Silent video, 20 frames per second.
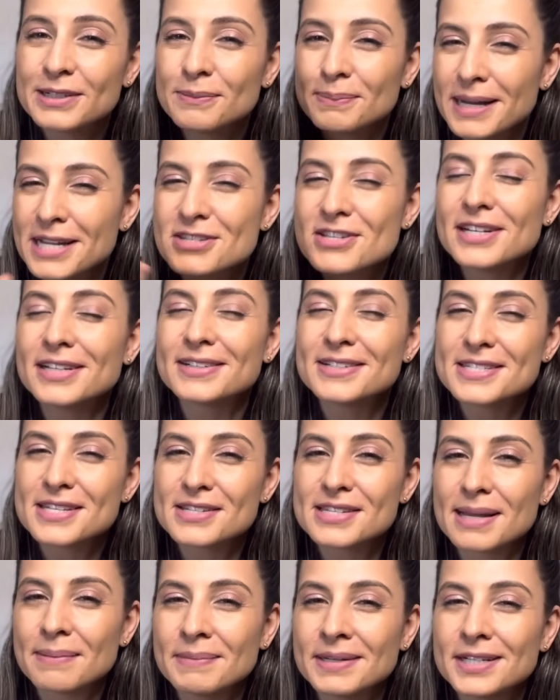Compartilhe com
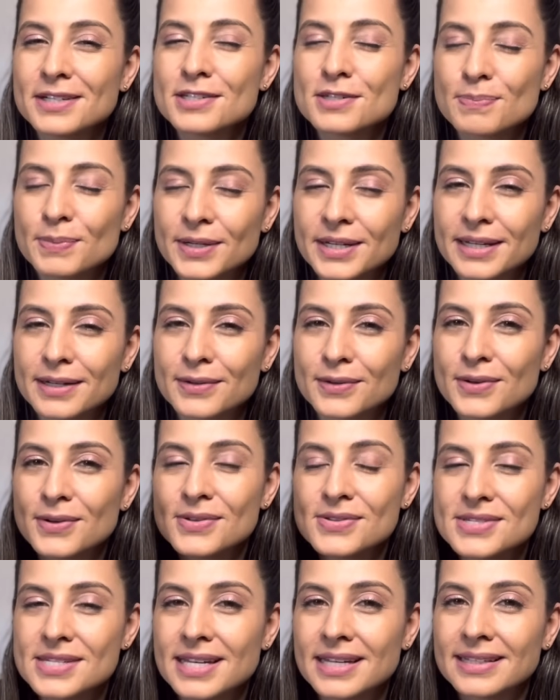seus amigos porque
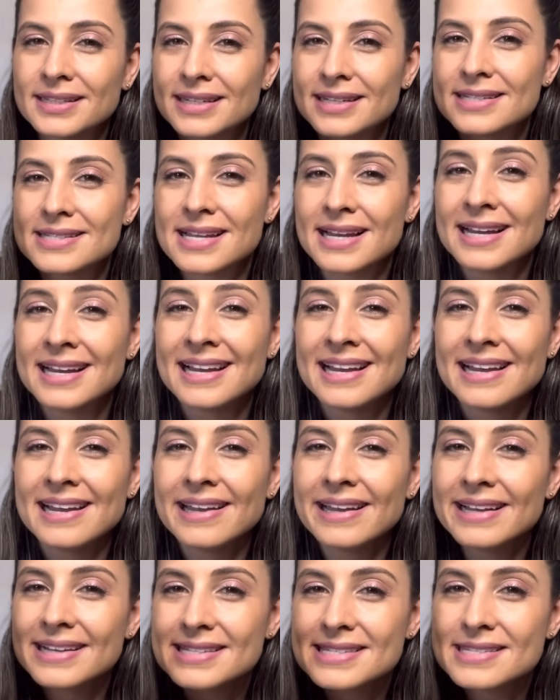com certeza
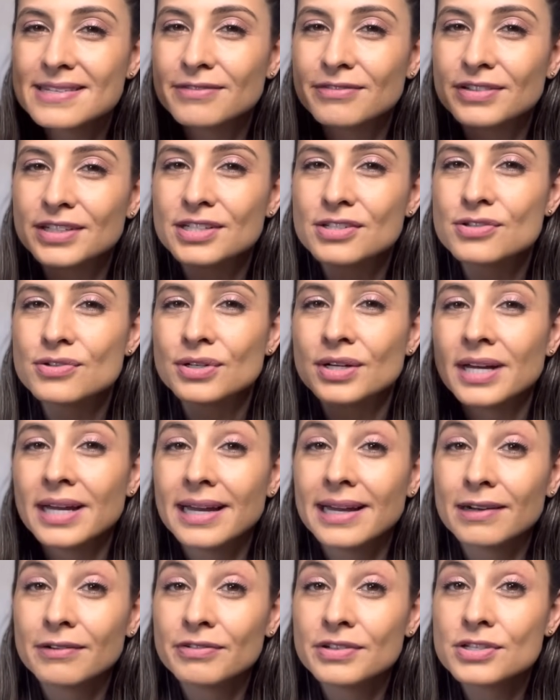esse vídeo
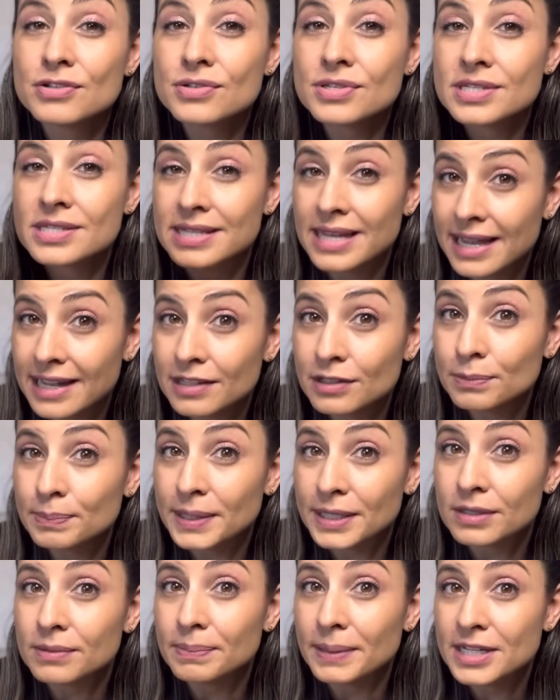é o vídeo certo
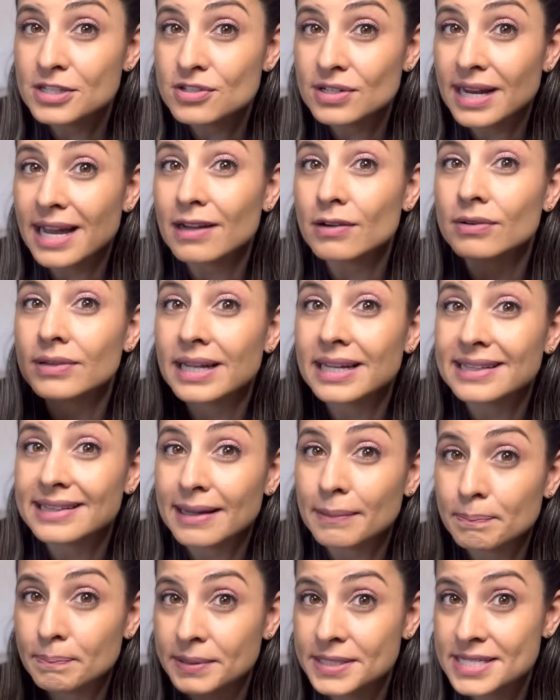para compartilhar com quem
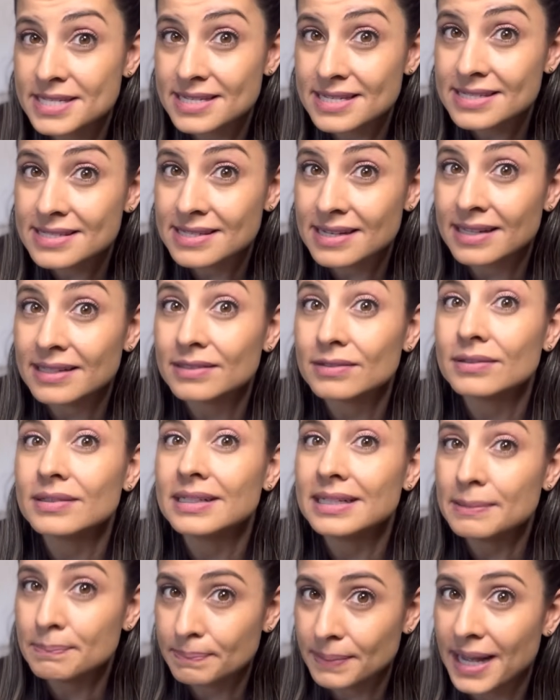está precisando
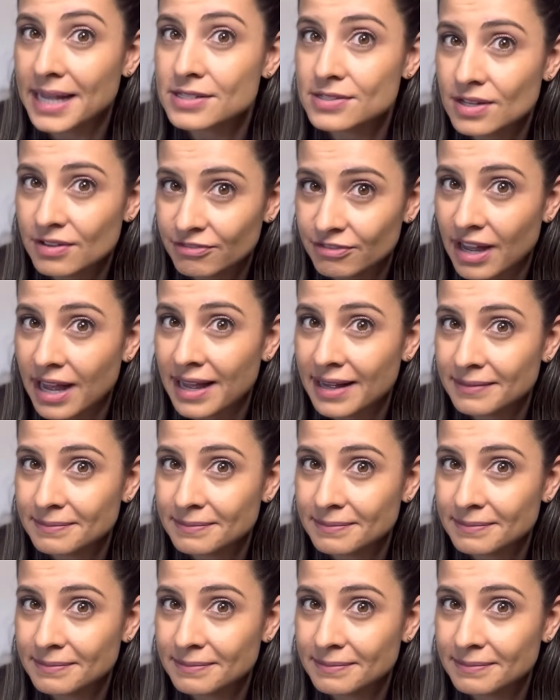limpar sofá.